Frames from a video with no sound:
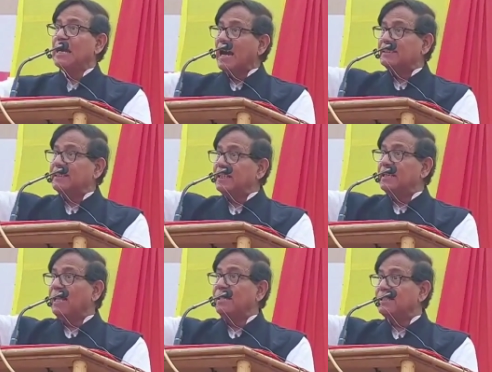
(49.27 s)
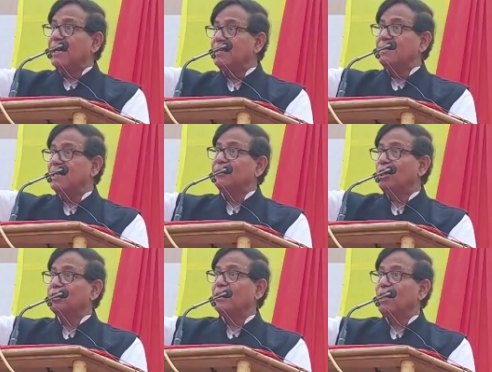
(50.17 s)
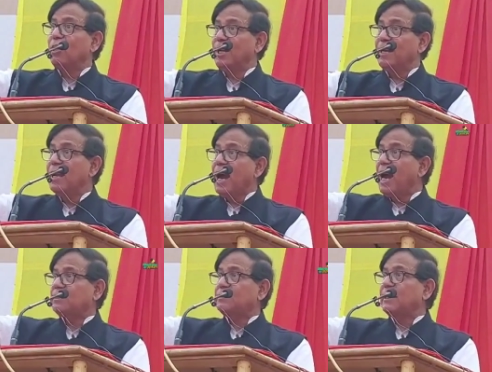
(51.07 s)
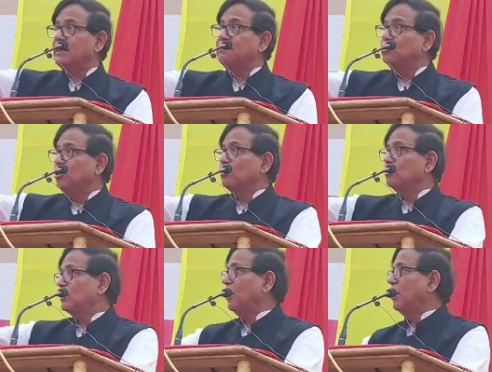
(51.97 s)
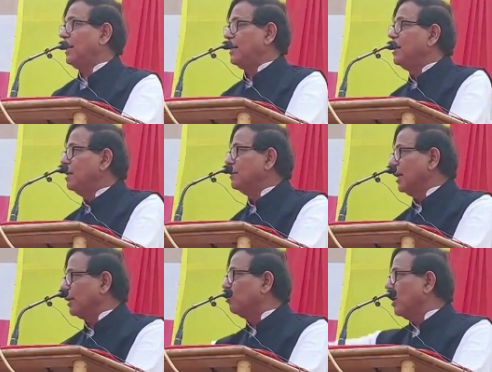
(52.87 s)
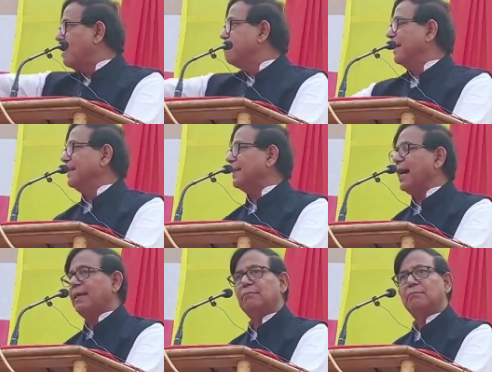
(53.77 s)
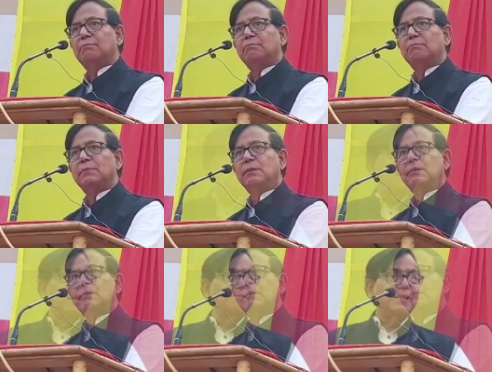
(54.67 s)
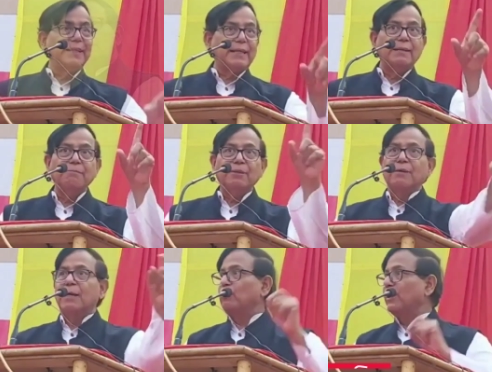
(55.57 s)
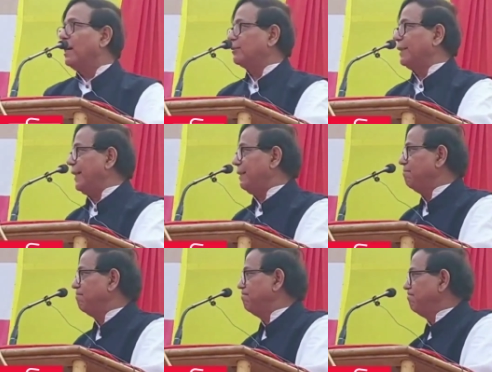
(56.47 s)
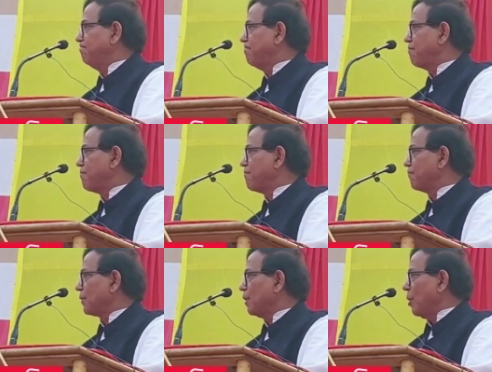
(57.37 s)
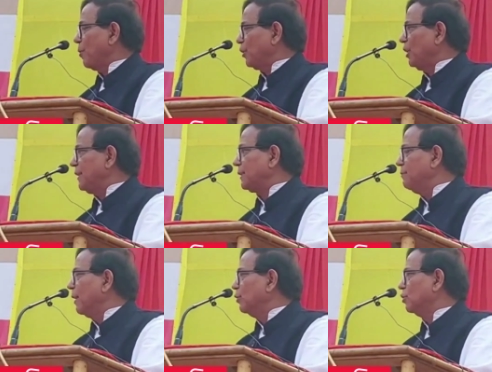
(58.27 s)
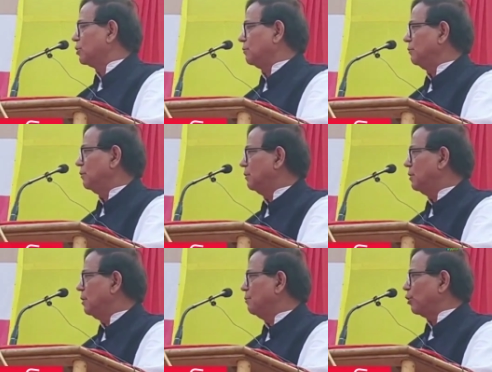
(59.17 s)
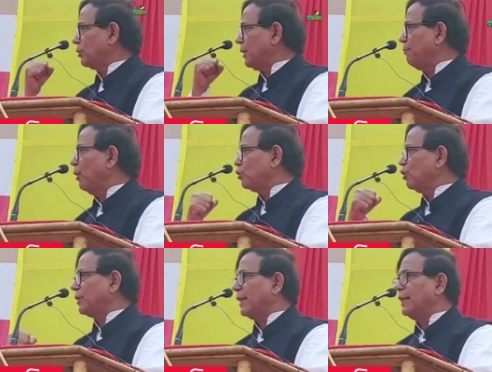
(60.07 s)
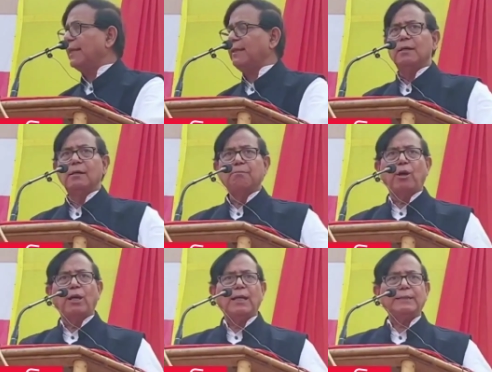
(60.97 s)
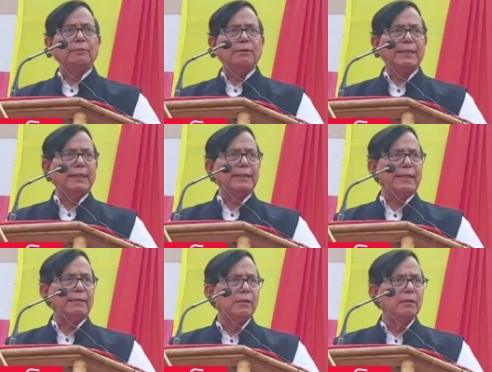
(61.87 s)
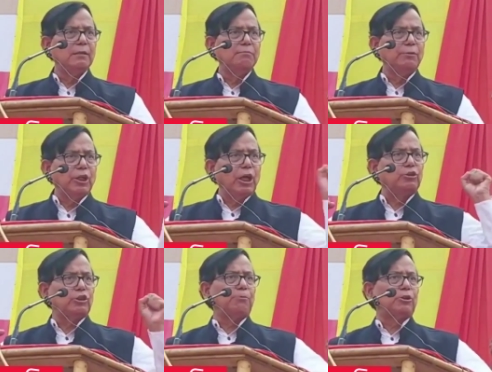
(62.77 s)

হাতে লাল ঝান্ডার দরকার হয় হাতটাকে মুঠো করতে হয় নাহলে গোলাম বানিয়ে দেয় আমরা দেখলাম ভীমা করে গাওতে তপশিলি জাতির মানুষ প্রত্যেক বছর সেখানে পয়লা জানুয়ারি তাদের বিজয় উৎসব